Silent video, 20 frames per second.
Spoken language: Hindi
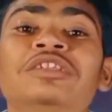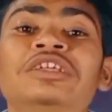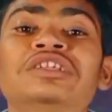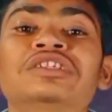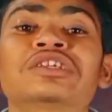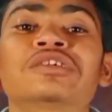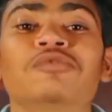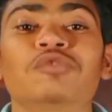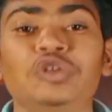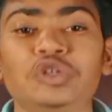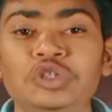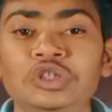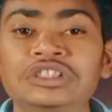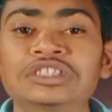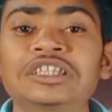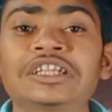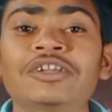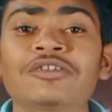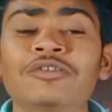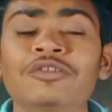वीडियो बताएं तो कि वीडियो
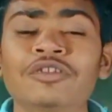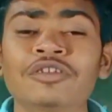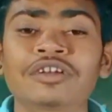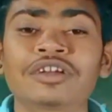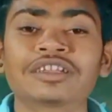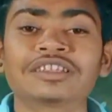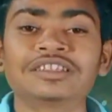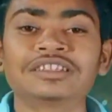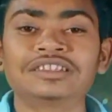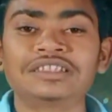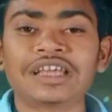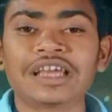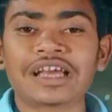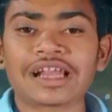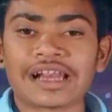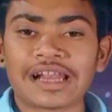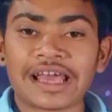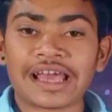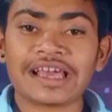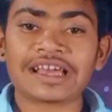अच्छा लगे वीडियो कर दीजिए
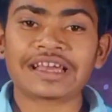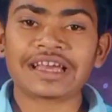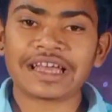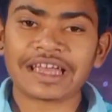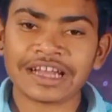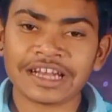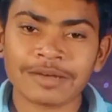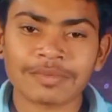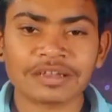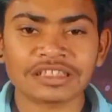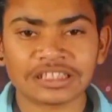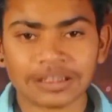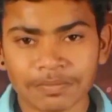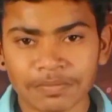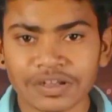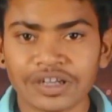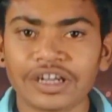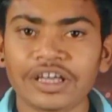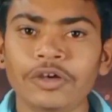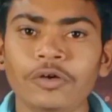एक लाइक एंड हमारे
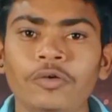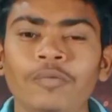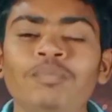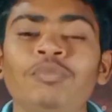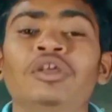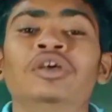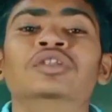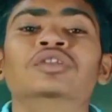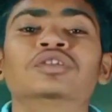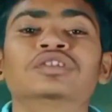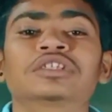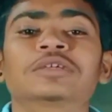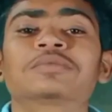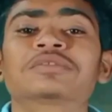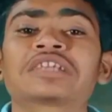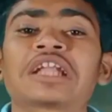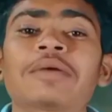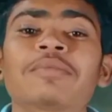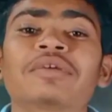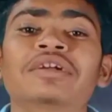चैनल पर नए हो तो
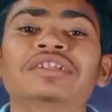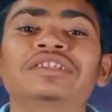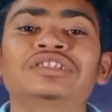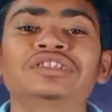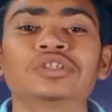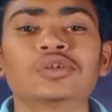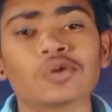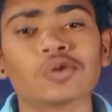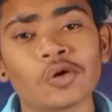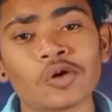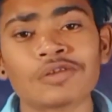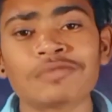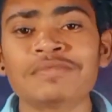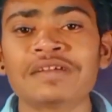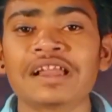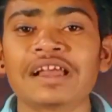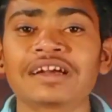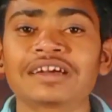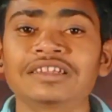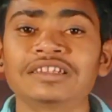सब्सक्राइब कर दीजिए और
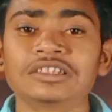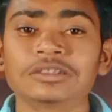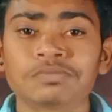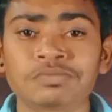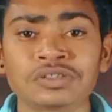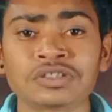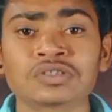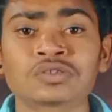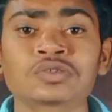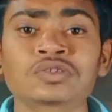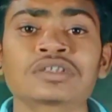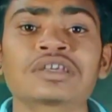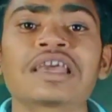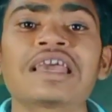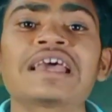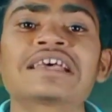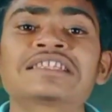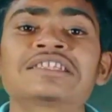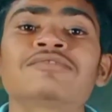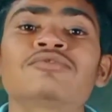बेल कर दीजिए प्रेस की
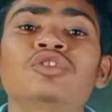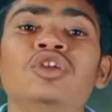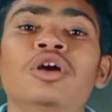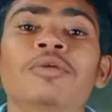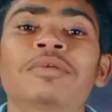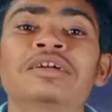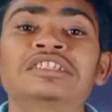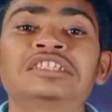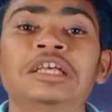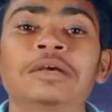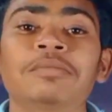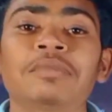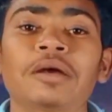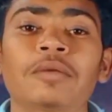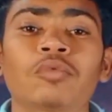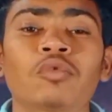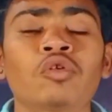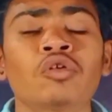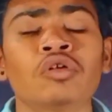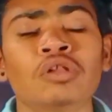ऐसी वीडियो हमारे चैनल
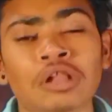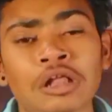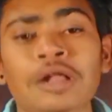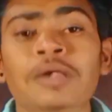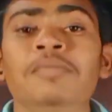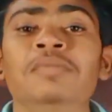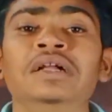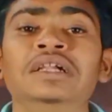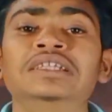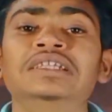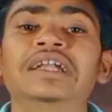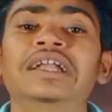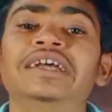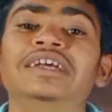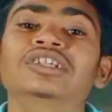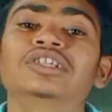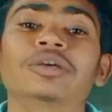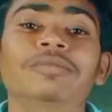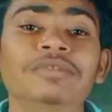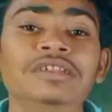पर आपको मिलते
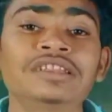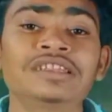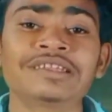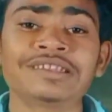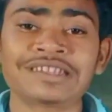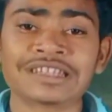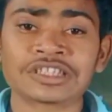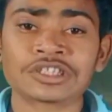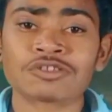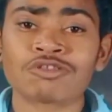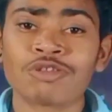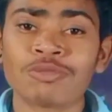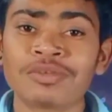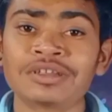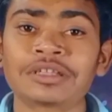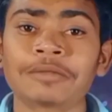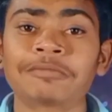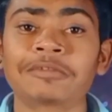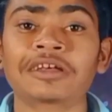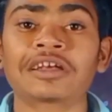रहेंगे तो मिलते हैं नेक्स्ट
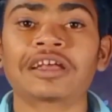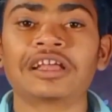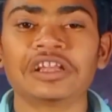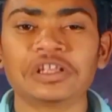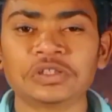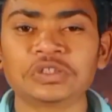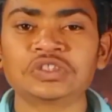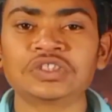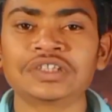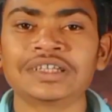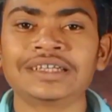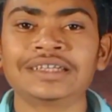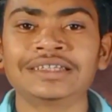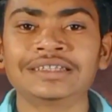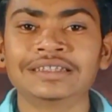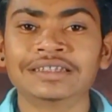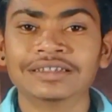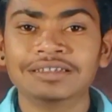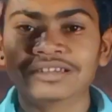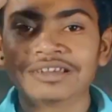वीडियो में तब तक के लिए जय
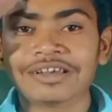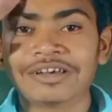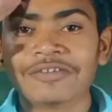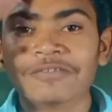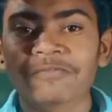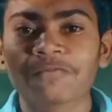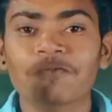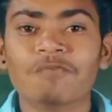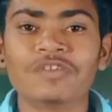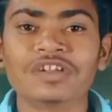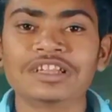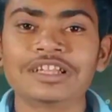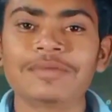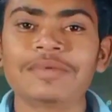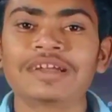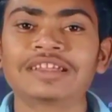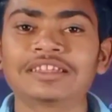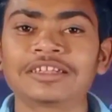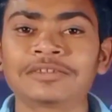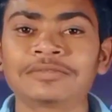हिंद
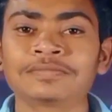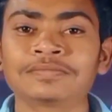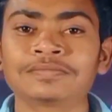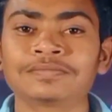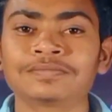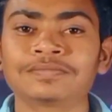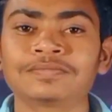वंदे मातरम